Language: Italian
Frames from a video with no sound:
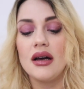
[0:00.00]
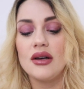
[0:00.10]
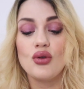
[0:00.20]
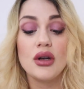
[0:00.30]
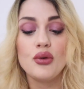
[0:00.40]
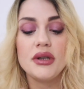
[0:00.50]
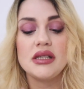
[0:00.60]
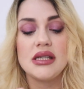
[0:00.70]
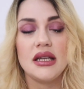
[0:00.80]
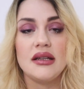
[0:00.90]
eh, su
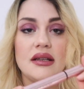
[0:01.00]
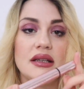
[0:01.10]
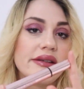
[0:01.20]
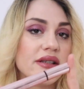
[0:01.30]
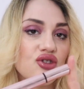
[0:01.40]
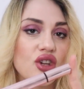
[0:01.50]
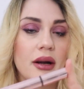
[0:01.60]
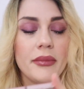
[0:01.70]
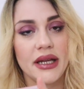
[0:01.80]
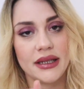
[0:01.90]
alcuni siti
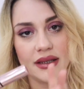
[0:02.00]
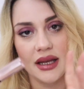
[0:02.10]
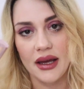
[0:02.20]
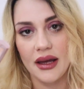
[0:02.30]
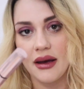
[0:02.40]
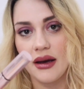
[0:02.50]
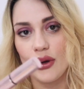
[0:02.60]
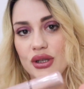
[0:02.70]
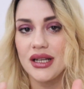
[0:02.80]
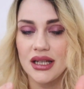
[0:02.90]
sinceramente
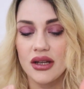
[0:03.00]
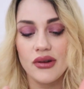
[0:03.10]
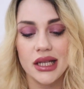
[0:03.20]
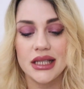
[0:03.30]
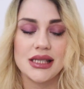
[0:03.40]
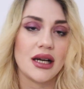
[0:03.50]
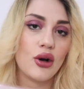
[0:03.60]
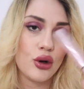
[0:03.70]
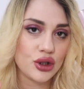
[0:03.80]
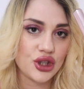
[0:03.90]
eh, te ne devi
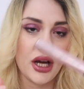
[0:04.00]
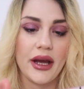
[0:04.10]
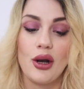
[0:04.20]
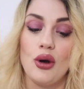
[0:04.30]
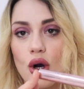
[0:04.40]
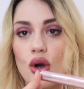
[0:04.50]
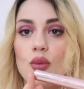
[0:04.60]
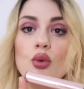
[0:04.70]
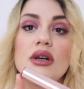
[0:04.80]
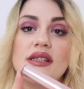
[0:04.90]
rinsaccoccare. Ecco. Però
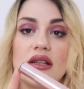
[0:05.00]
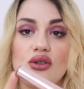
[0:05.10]
comunque sia